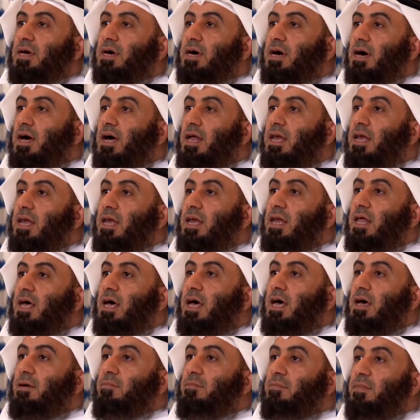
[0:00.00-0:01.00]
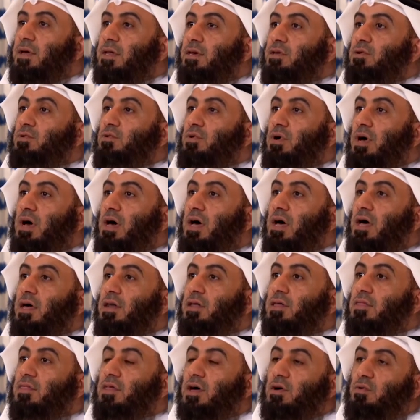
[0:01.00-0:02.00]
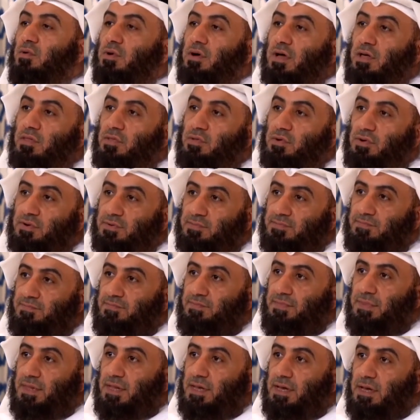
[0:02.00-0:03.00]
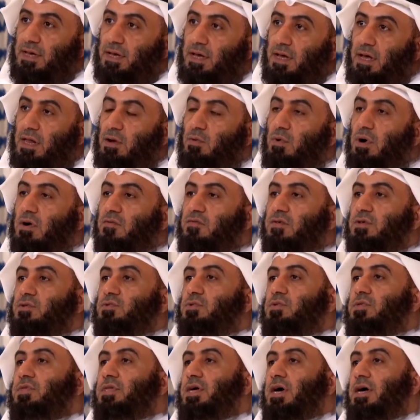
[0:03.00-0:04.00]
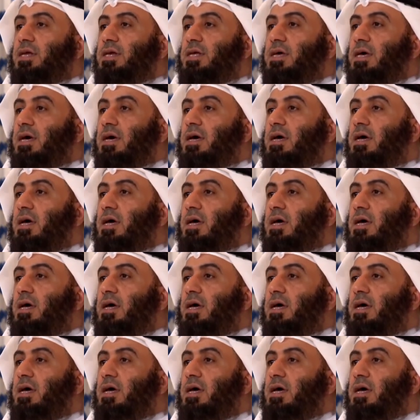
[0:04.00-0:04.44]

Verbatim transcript: قل من يعارض او كثر. الوقفه الثانيه